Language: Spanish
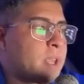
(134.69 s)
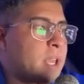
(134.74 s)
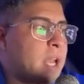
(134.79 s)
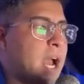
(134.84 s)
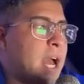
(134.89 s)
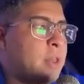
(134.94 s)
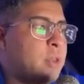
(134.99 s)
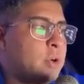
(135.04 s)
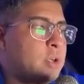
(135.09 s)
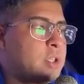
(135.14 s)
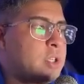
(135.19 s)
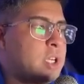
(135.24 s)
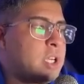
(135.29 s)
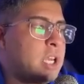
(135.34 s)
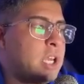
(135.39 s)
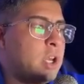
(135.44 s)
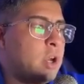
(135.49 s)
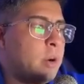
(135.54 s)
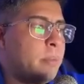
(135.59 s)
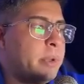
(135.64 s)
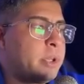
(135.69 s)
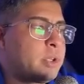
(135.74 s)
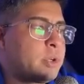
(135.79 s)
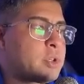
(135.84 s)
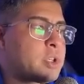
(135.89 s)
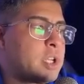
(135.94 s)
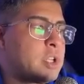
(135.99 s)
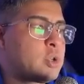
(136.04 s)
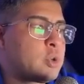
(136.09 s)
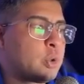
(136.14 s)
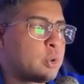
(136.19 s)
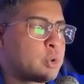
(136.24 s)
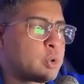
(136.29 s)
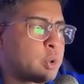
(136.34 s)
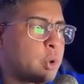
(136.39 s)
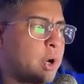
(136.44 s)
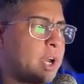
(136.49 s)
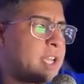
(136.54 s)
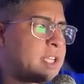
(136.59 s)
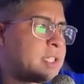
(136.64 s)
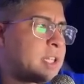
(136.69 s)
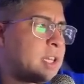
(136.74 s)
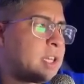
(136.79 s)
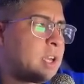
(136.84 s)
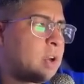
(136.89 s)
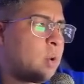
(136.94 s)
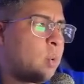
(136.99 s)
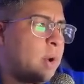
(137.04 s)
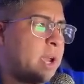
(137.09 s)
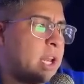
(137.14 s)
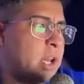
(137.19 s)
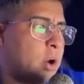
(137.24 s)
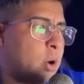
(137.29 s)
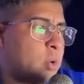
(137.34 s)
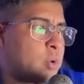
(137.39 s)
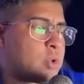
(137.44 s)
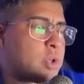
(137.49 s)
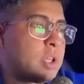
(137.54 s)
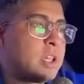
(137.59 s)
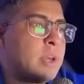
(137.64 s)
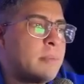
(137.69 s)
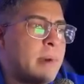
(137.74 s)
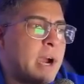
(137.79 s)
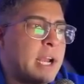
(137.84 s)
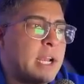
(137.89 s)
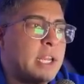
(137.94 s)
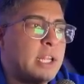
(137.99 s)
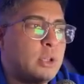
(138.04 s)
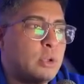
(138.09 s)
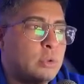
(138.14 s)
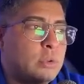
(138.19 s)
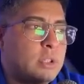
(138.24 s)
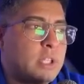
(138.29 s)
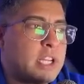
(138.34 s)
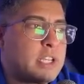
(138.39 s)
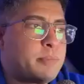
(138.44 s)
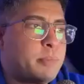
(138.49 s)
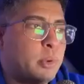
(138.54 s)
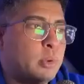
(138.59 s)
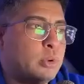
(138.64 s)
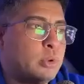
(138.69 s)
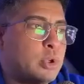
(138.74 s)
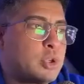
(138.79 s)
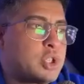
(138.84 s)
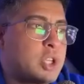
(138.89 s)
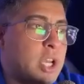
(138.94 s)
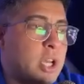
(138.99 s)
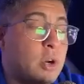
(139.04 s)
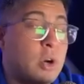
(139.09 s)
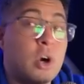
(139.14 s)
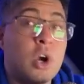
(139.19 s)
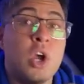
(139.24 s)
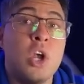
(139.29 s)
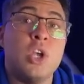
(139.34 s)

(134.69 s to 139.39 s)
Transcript: a 12 kilómetros al sur-suroeste de Willows de magnitud 3.0.